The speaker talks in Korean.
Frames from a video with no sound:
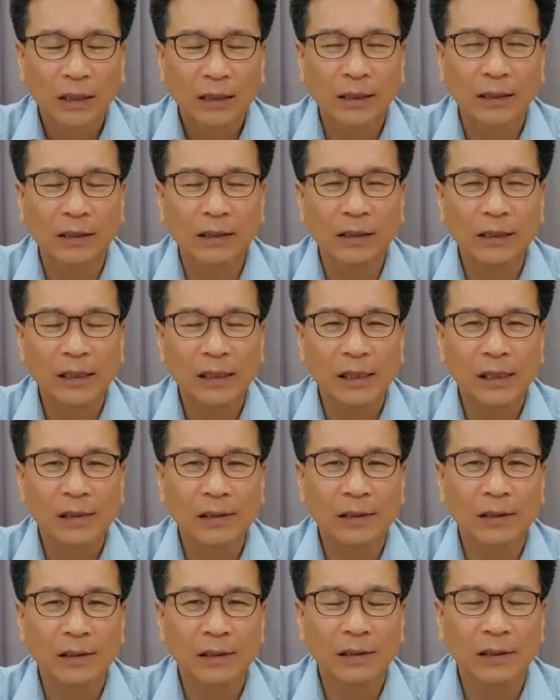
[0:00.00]
그런
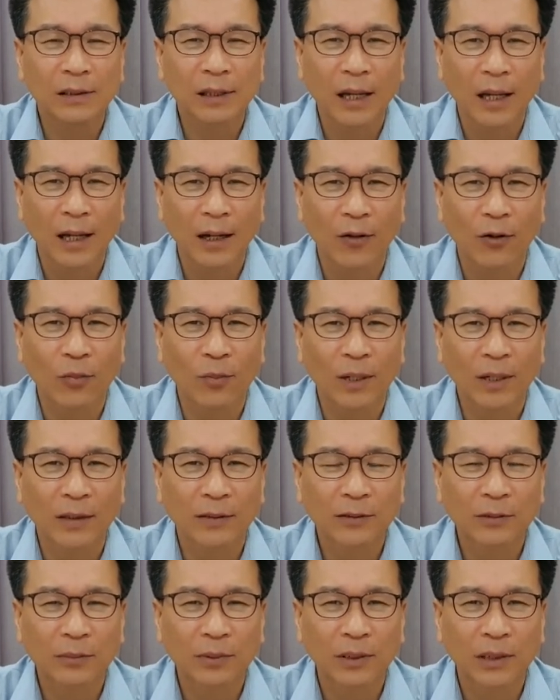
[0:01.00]
일들을 행하고
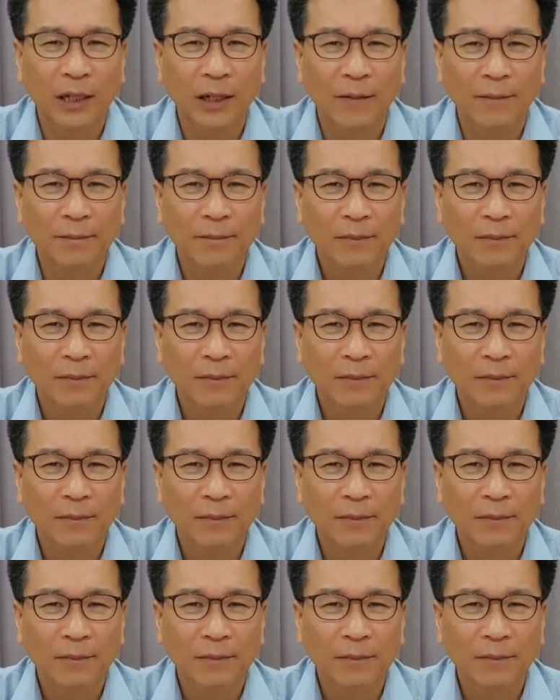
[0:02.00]
말았습니다.